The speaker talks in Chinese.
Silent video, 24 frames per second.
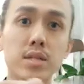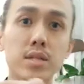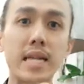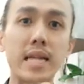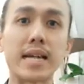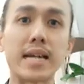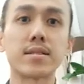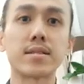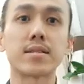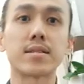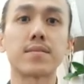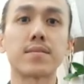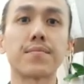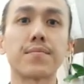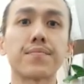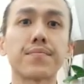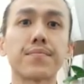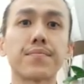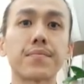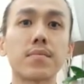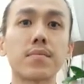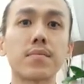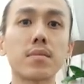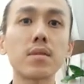是这样子。
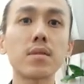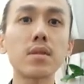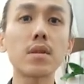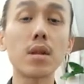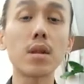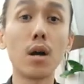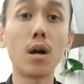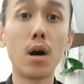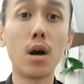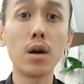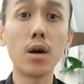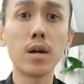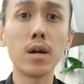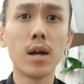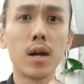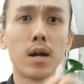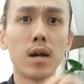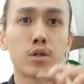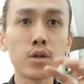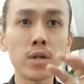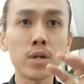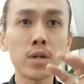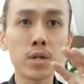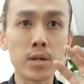好，
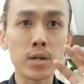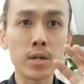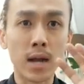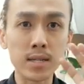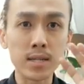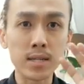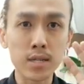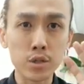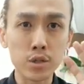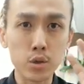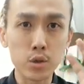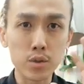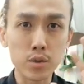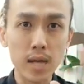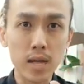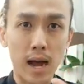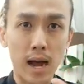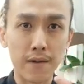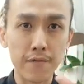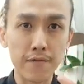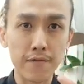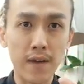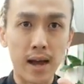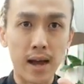所以男生留
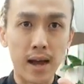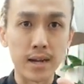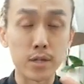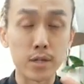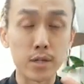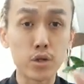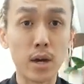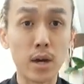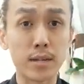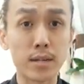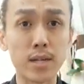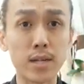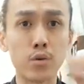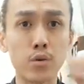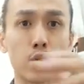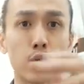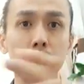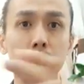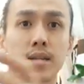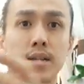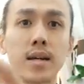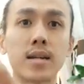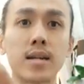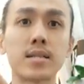长发呢，就好像我
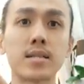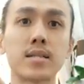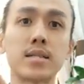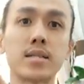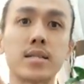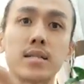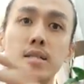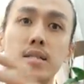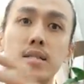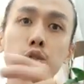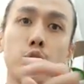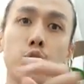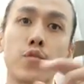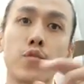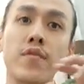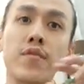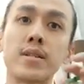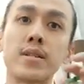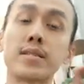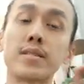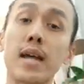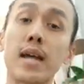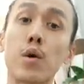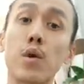们上一个星期有
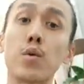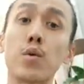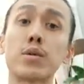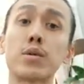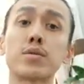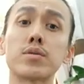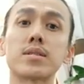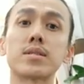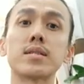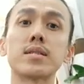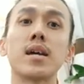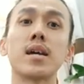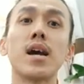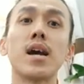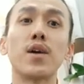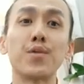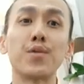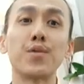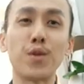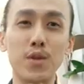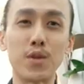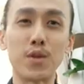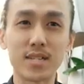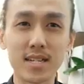分享过，就是
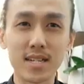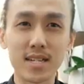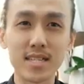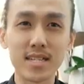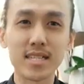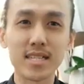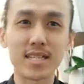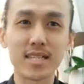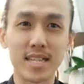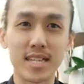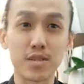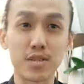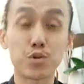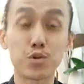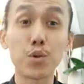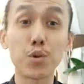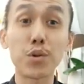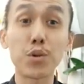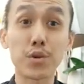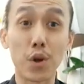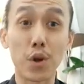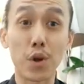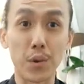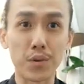女生剪
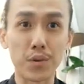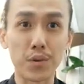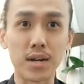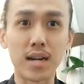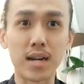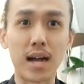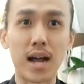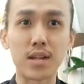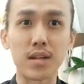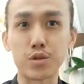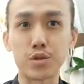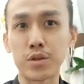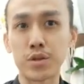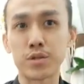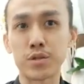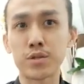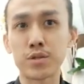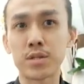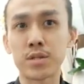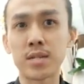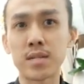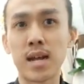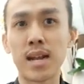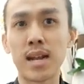寸头的感觉，就
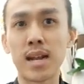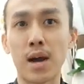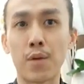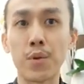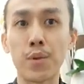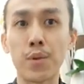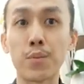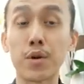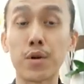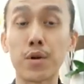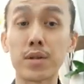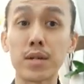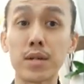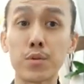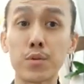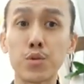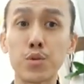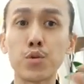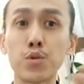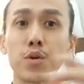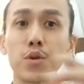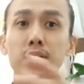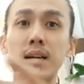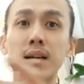是那两位模特。
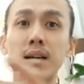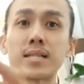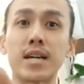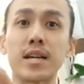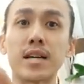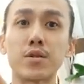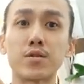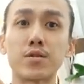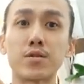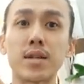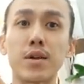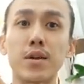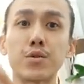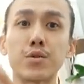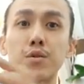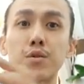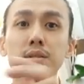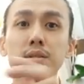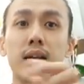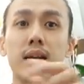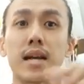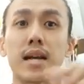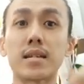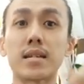如果大家有参与我
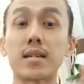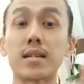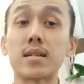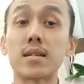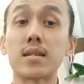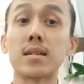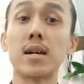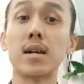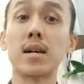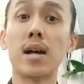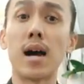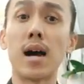上一个